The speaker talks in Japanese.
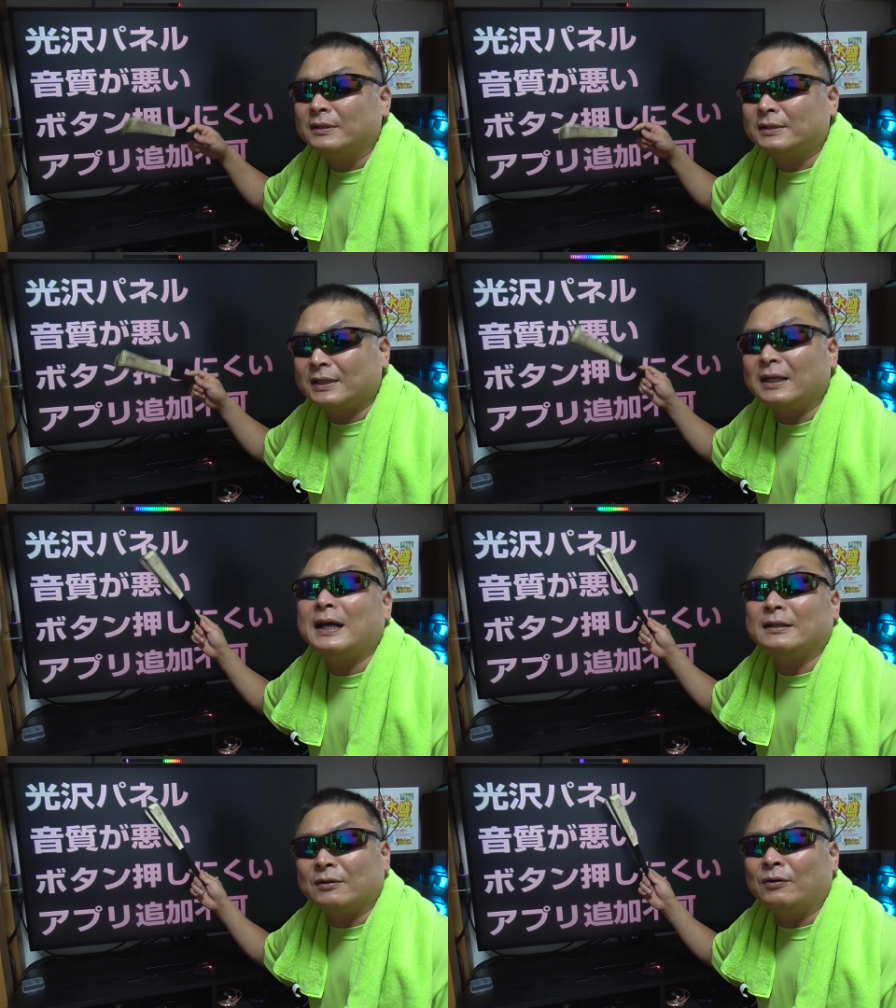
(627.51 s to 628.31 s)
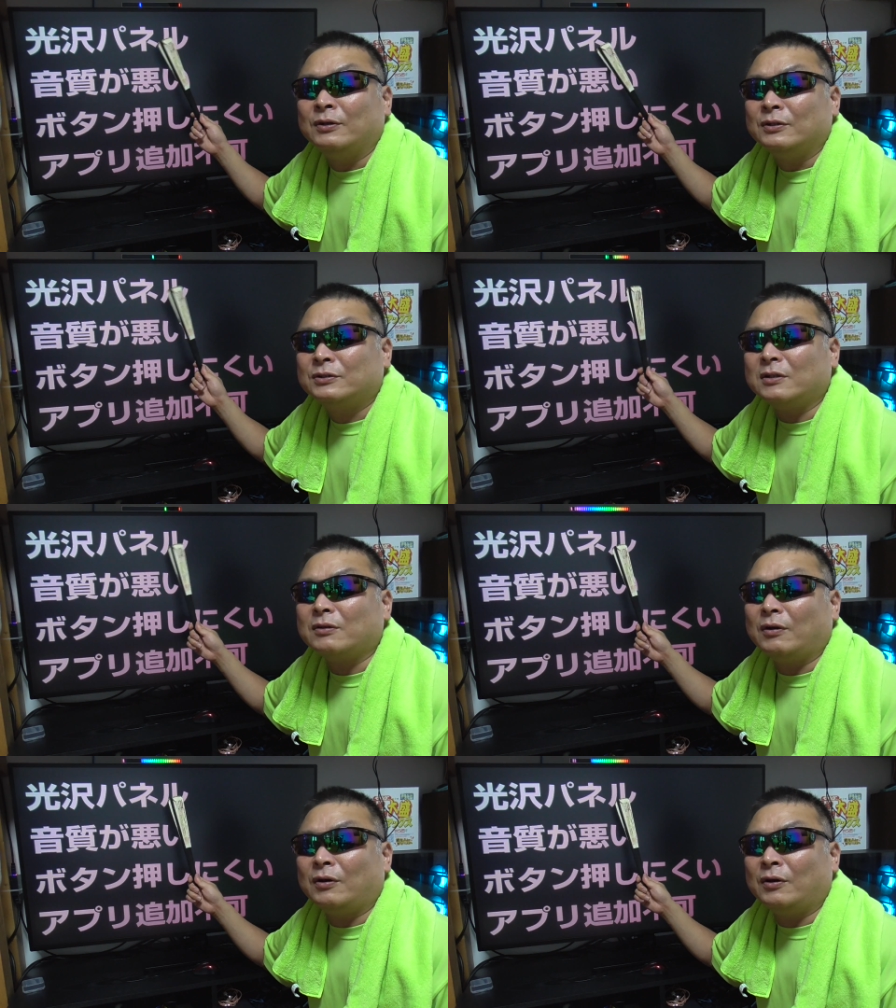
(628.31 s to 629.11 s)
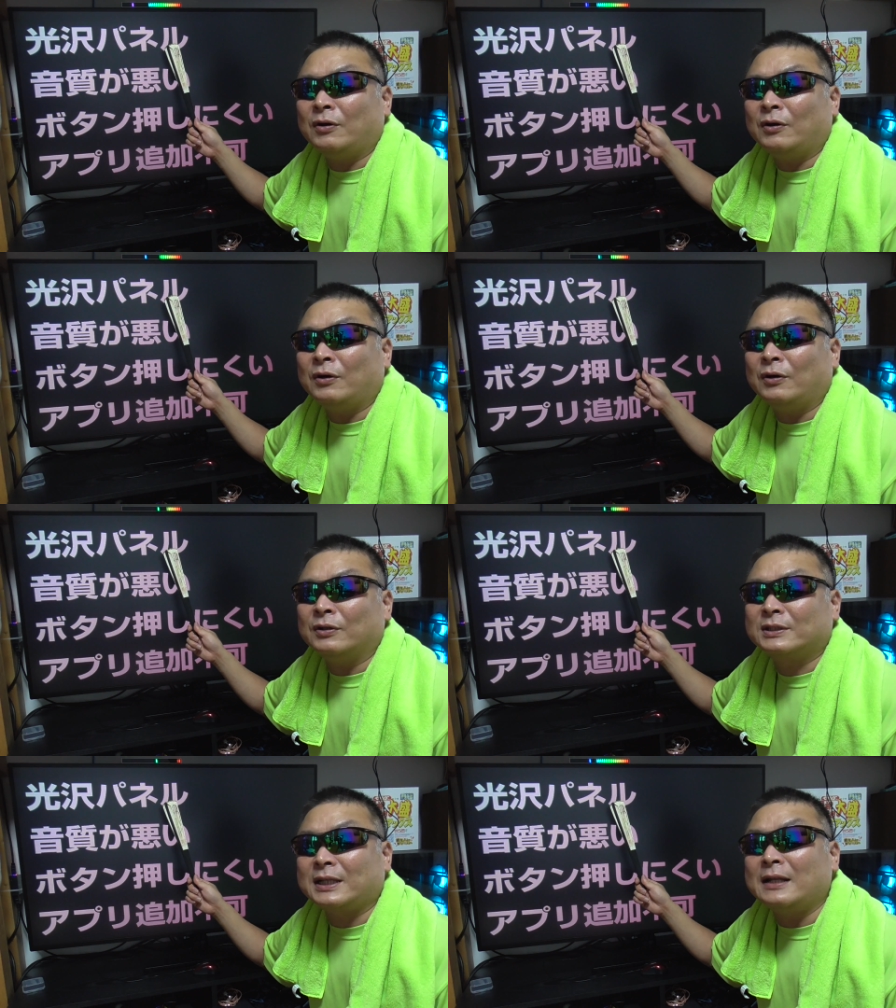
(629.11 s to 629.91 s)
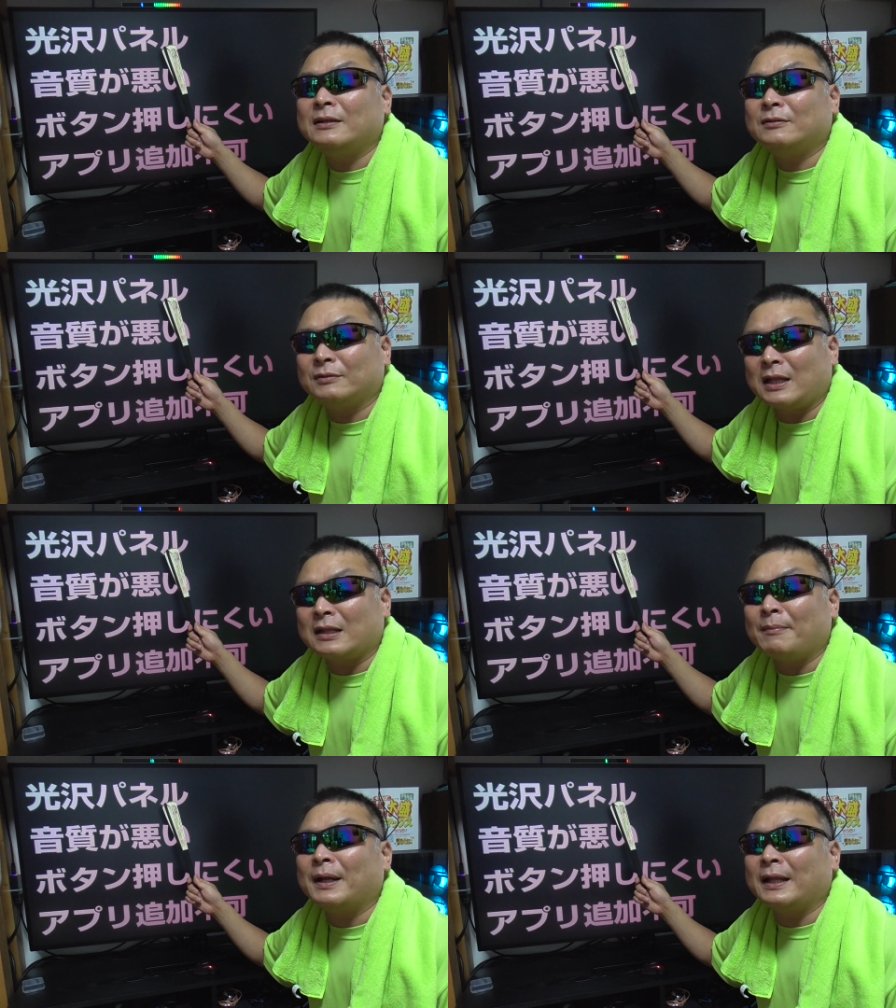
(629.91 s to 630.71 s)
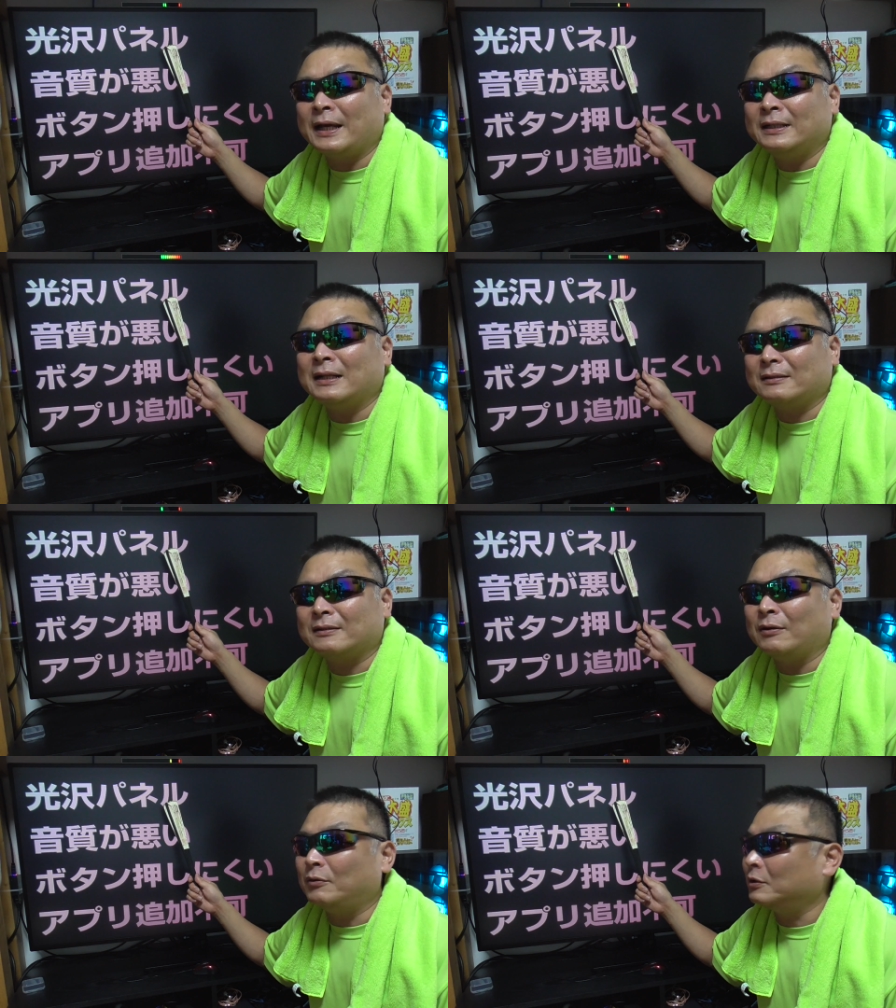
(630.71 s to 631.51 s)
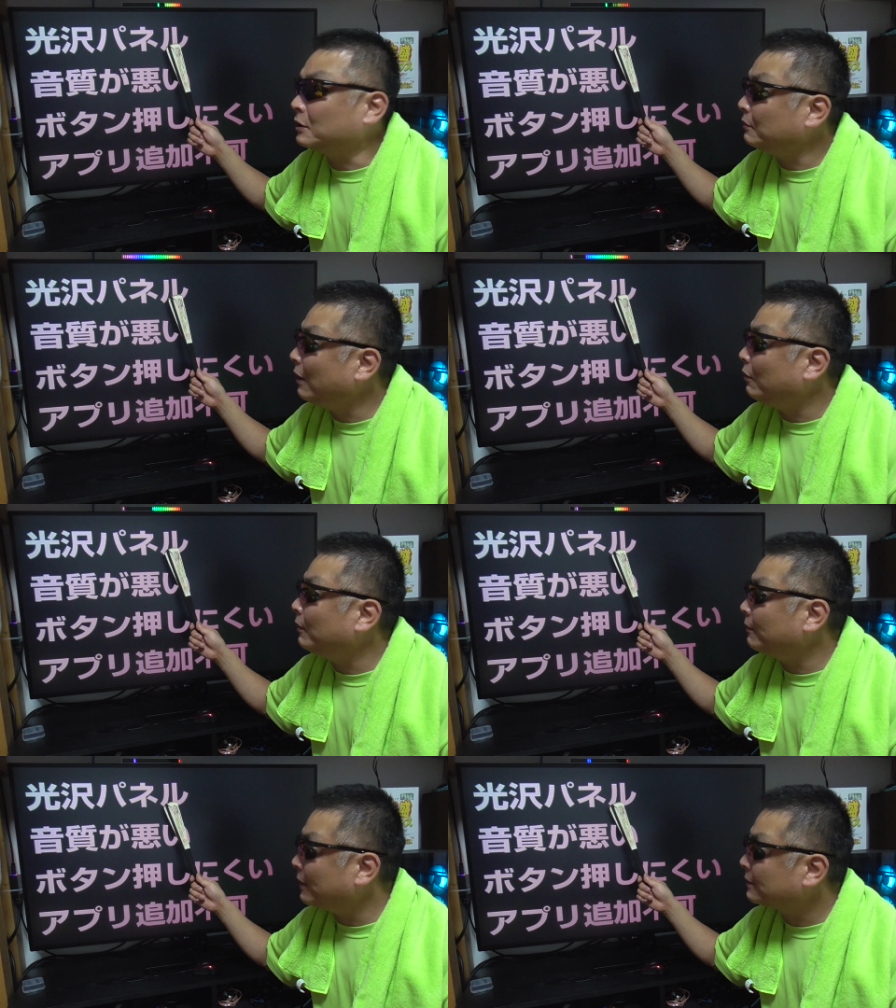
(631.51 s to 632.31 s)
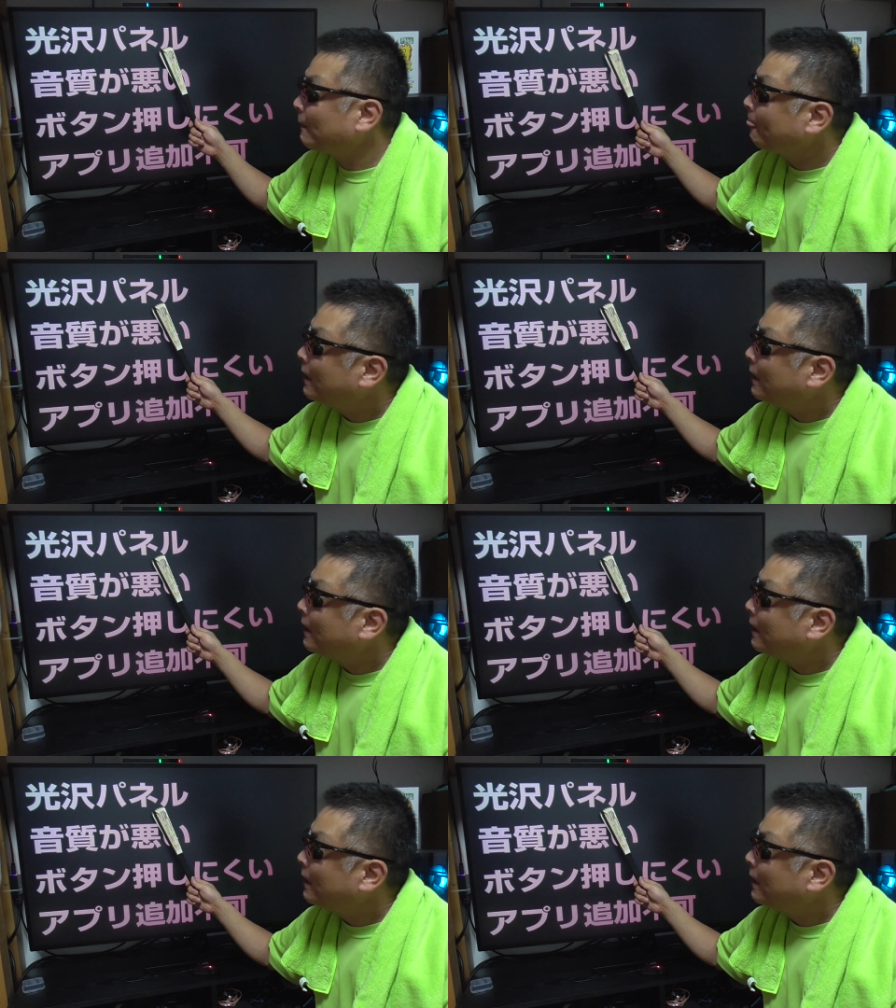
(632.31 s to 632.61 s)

つけないと、ちょっと、いにくくてたまらないな、と、おじは思います。